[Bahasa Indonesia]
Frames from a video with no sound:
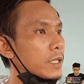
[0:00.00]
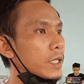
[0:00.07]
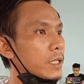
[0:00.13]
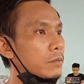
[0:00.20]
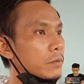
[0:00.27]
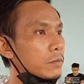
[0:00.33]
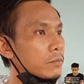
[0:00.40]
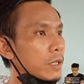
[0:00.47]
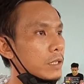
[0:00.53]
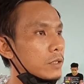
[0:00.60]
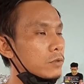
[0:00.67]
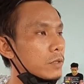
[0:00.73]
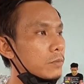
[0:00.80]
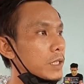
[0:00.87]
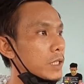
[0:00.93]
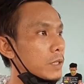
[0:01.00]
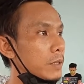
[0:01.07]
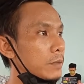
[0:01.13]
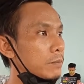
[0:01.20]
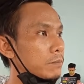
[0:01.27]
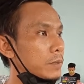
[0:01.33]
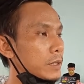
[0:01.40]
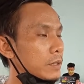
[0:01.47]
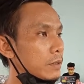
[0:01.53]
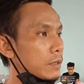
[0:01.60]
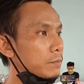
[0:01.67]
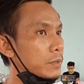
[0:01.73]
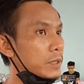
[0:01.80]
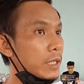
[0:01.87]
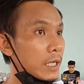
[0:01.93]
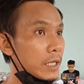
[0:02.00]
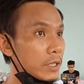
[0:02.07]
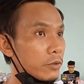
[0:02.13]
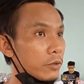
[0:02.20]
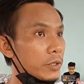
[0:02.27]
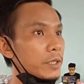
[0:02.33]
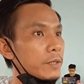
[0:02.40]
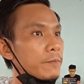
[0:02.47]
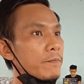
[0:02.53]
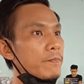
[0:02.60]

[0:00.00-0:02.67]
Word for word: ini membantu teman-teman petani koi